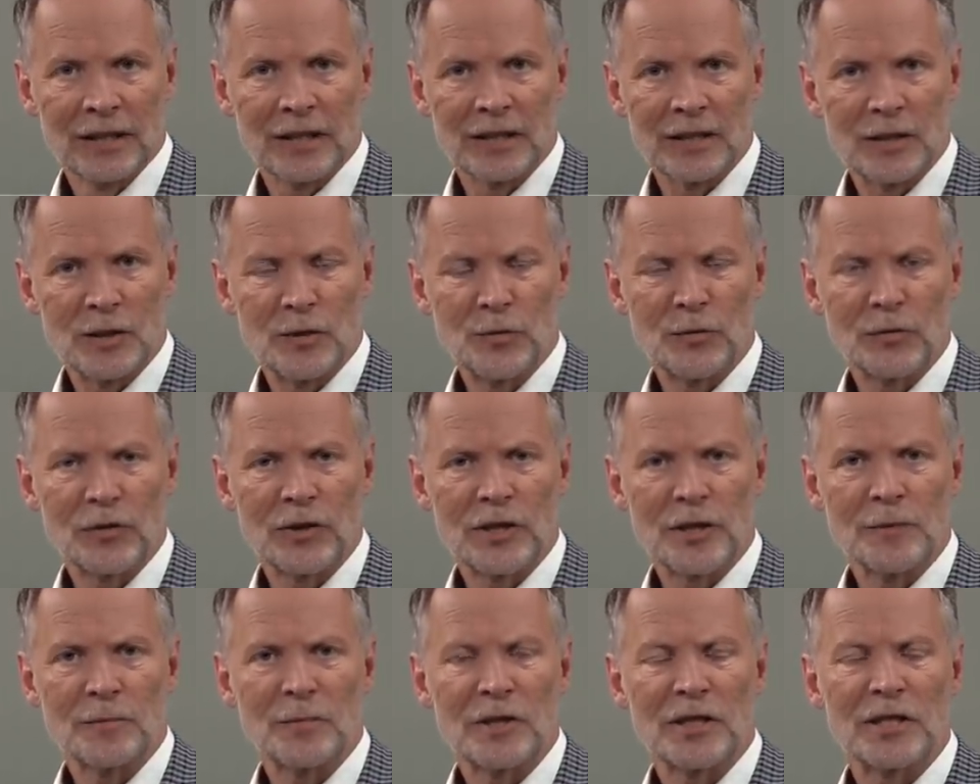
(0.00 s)
Das ist für
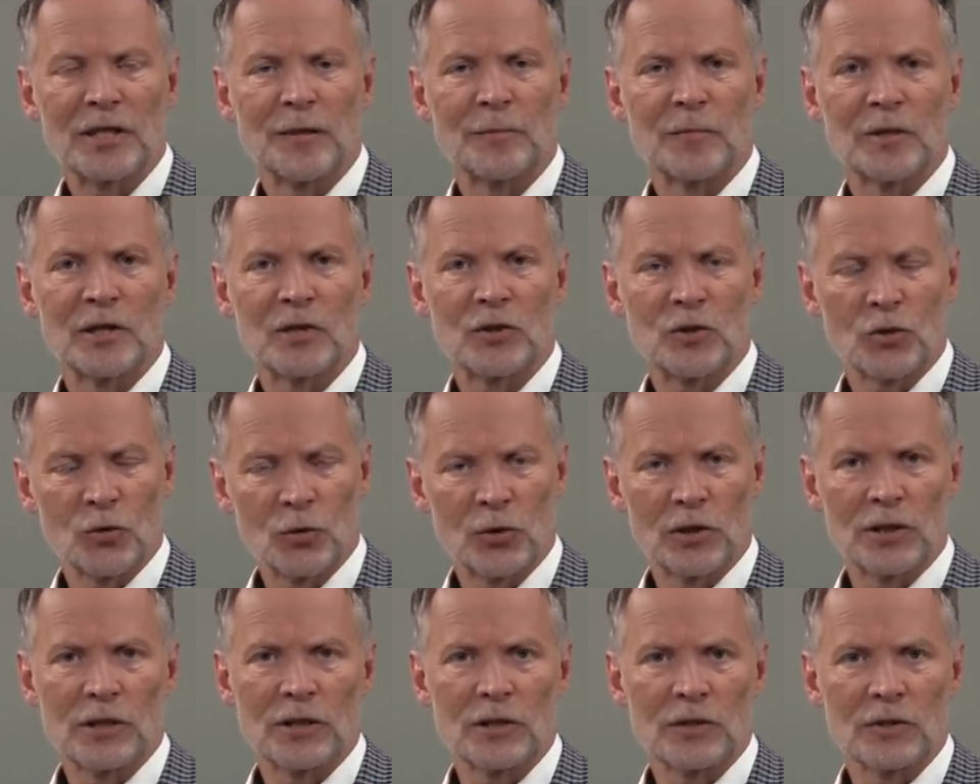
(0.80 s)
jemanden, der
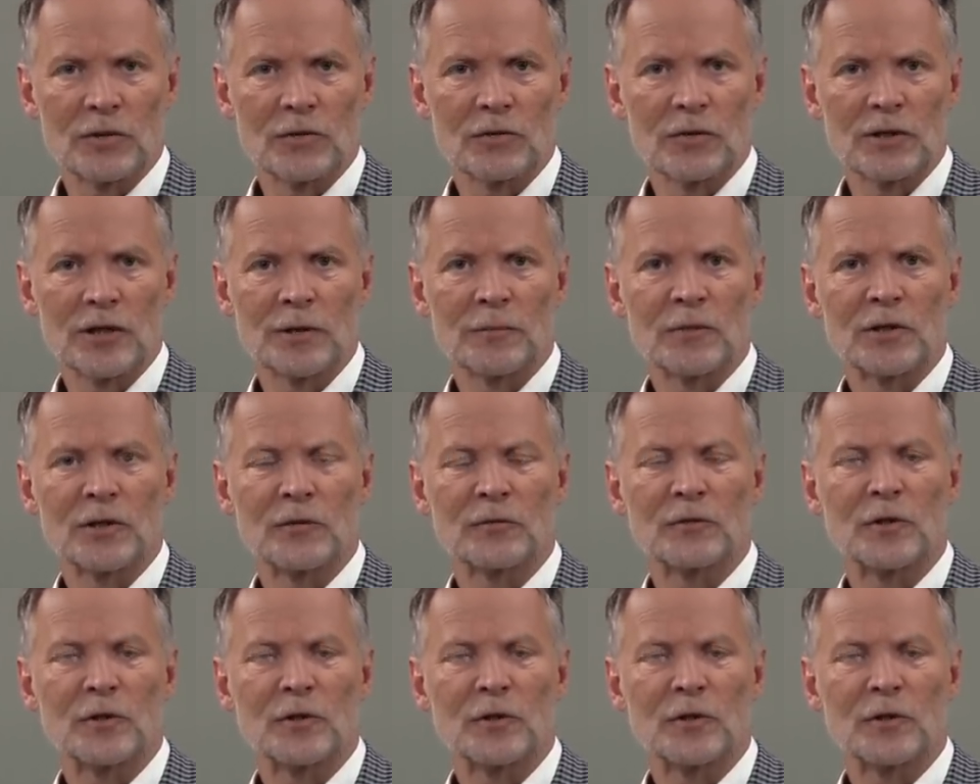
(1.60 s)
Pastor ist und damit